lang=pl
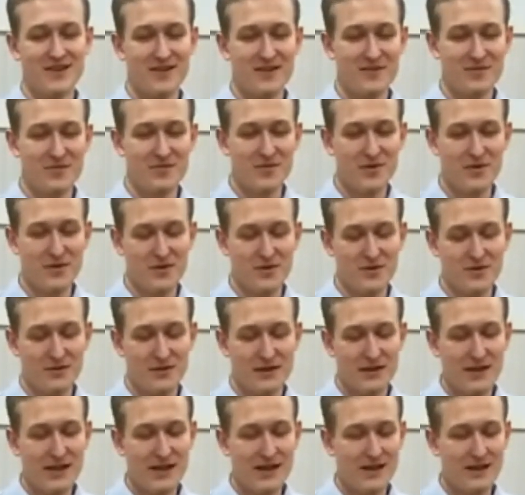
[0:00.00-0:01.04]
bo
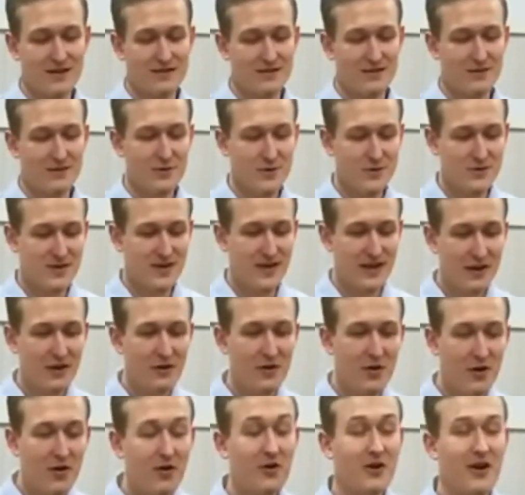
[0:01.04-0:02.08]
dla
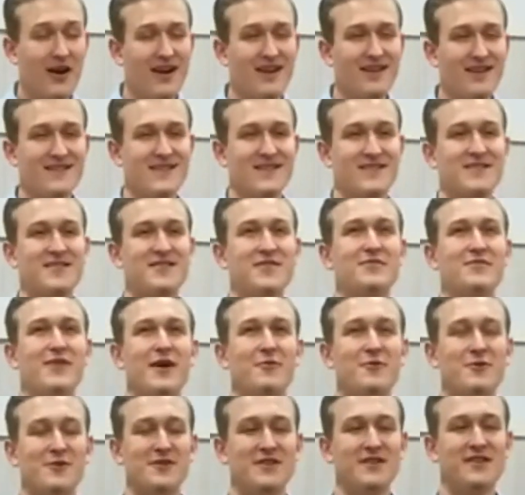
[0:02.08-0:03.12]
ludzkiego oka
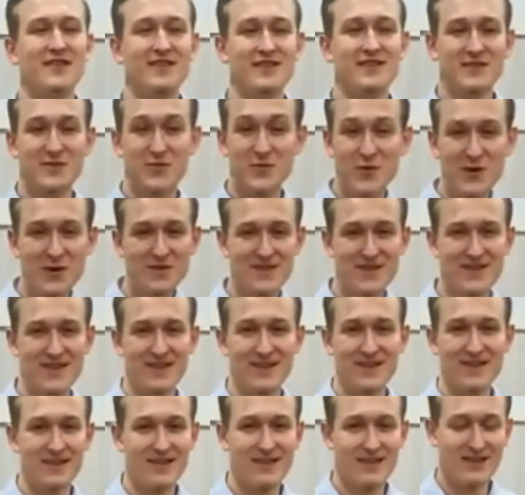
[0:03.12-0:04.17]
zatrzymało się słońce.
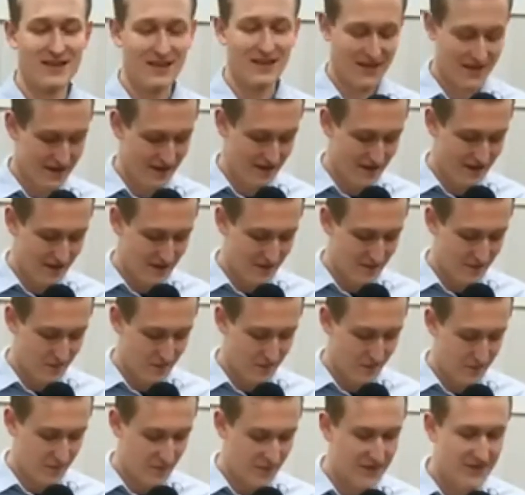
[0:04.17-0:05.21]

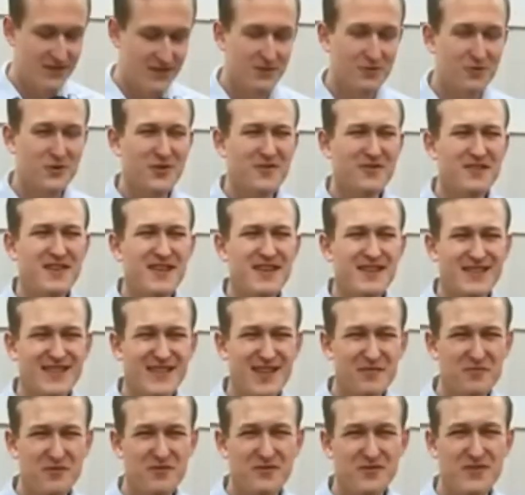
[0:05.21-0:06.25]
Więc są to
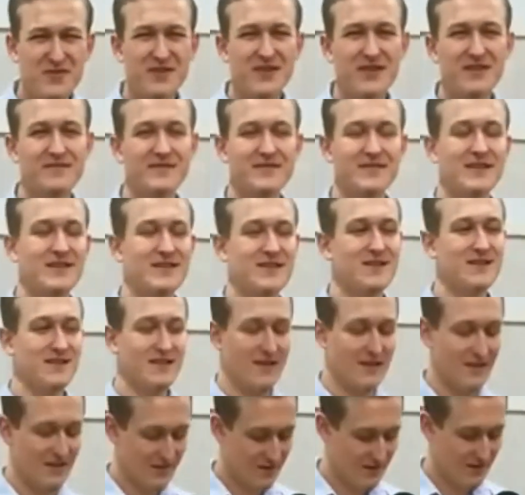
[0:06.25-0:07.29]
niesamowite
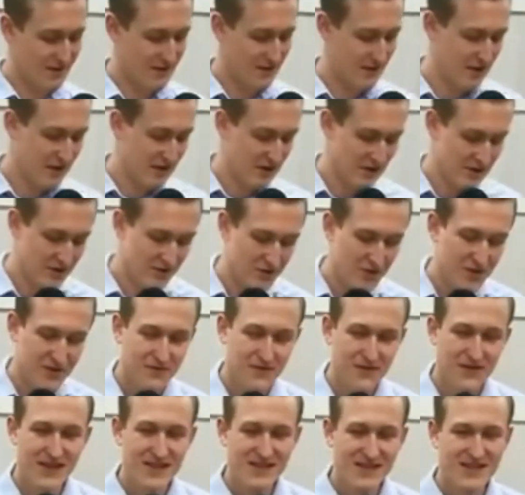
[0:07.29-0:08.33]
wydarzenia. Są to
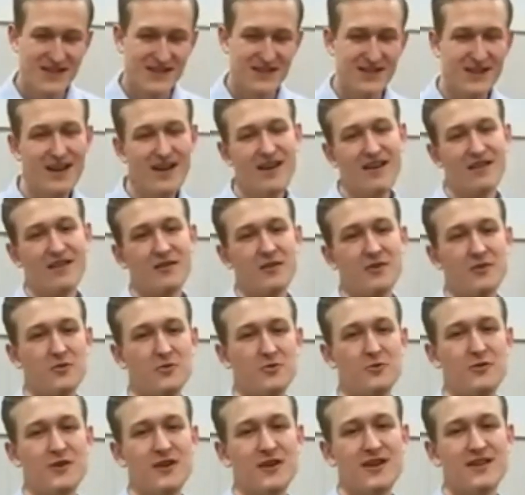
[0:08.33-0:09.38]
wydarzenia,
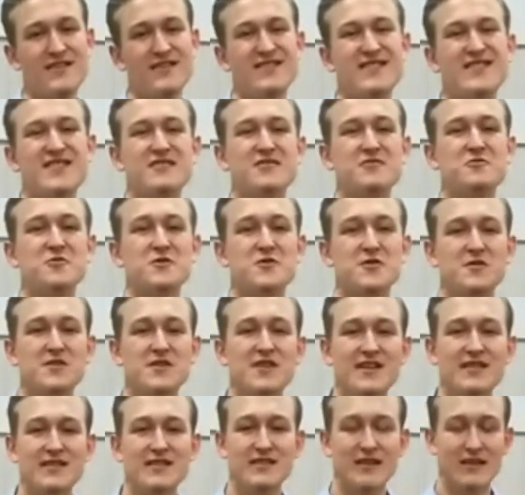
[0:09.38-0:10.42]
które nie są
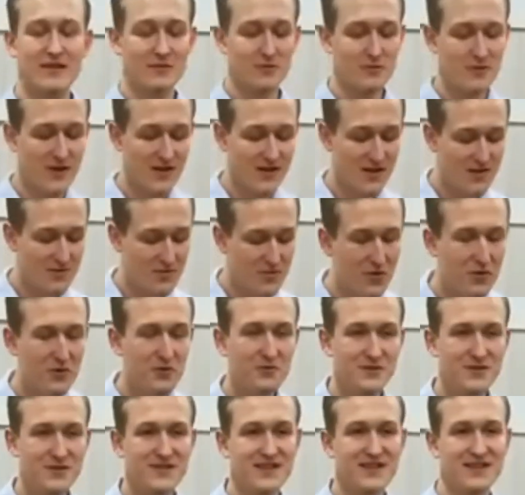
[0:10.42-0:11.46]
codzienne, które nie
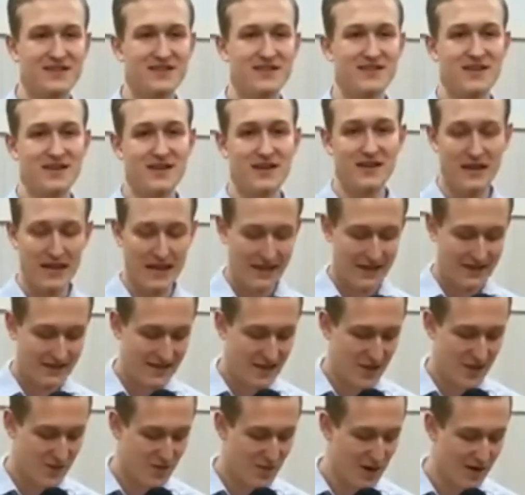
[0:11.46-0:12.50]
mogą stać się
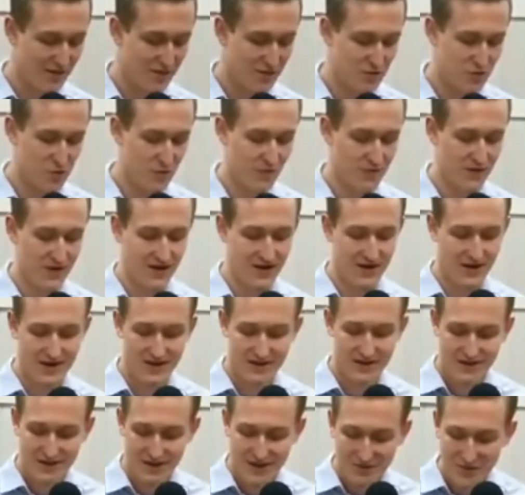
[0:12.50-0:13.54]
za sprawą człowieka. I
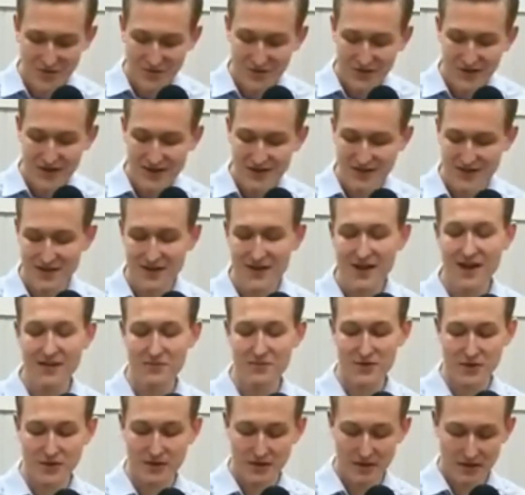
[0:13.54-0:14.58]
tymi
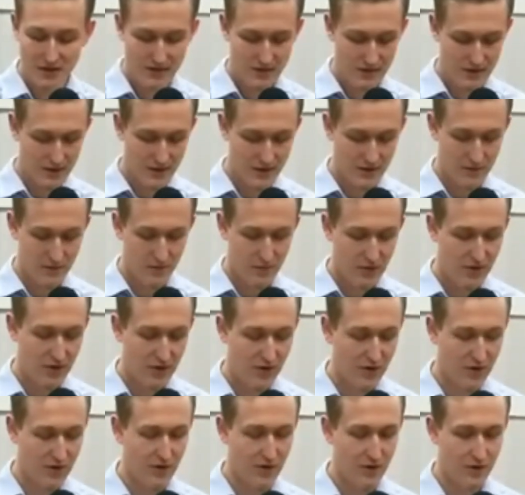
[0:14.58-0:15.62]
wydarzeniami
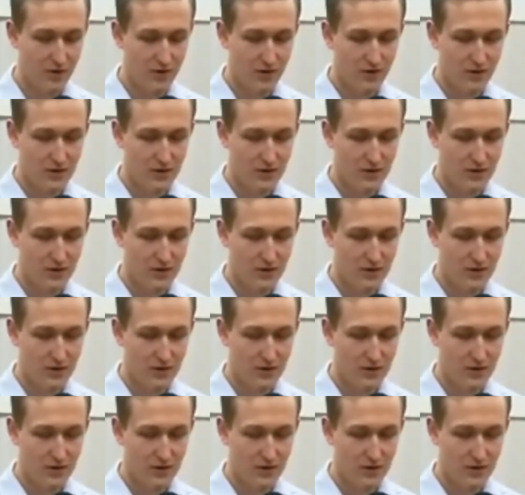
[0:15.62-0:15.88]
prorok